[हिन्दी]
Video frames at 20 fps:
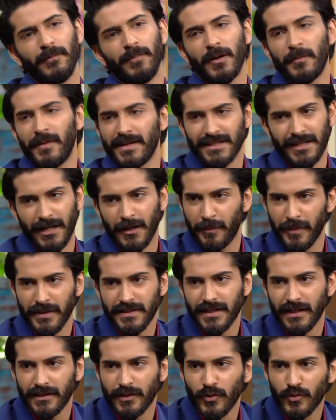एक बार मैं सेट पे
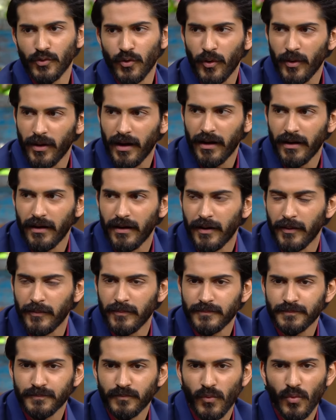जाता हूँ तो आ,
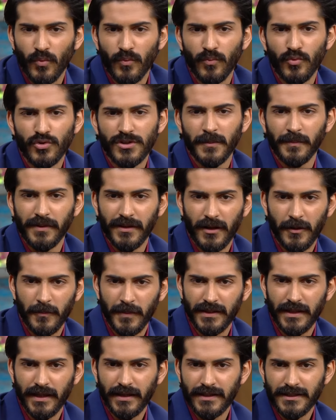मुझे मिरर
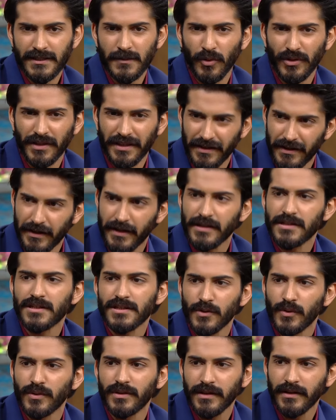में देखने से बहुत
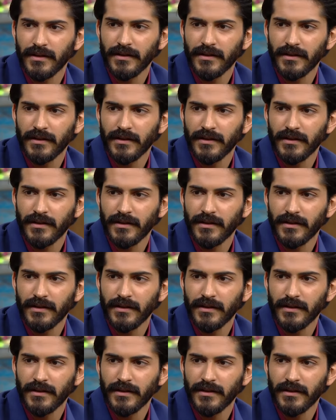इरिटेशन होती